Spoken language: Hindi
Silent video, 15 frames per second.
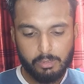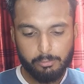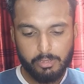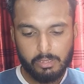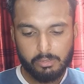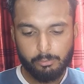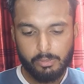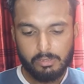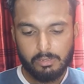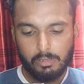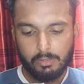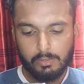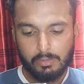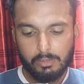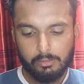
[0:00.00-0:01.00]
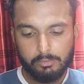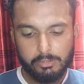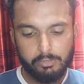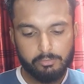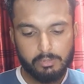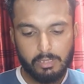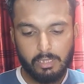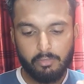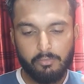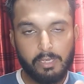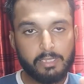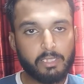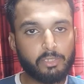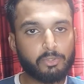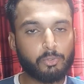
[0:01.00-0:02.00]
हमें यहाँ से मिल जाती हैं ये सारा
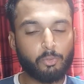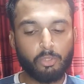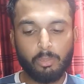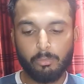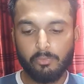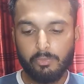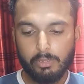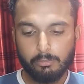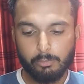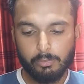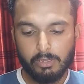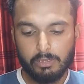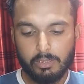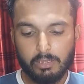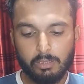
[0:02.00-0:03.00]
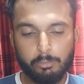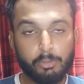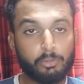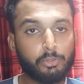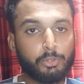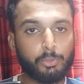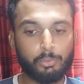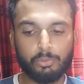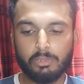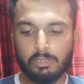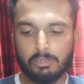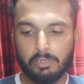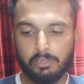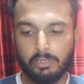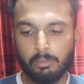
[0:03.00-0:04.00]
वेक्टर स्टॉक हमें फ्री में मिल जाता है हम इनको यूज़ कर
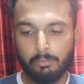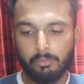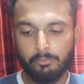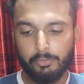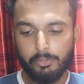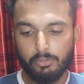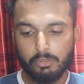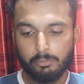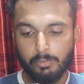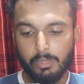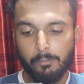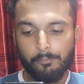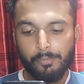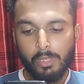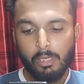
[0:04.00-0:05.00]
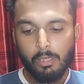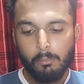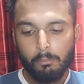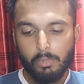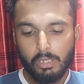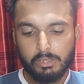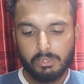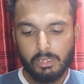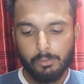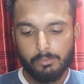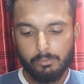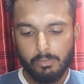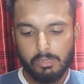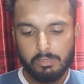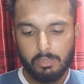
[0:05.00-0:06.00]
सकते हैं अपनी वीडियोस में ब्रश शेप्स
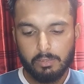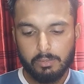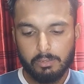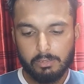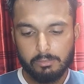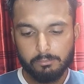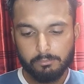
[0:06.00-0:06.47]
मिल जाती हैं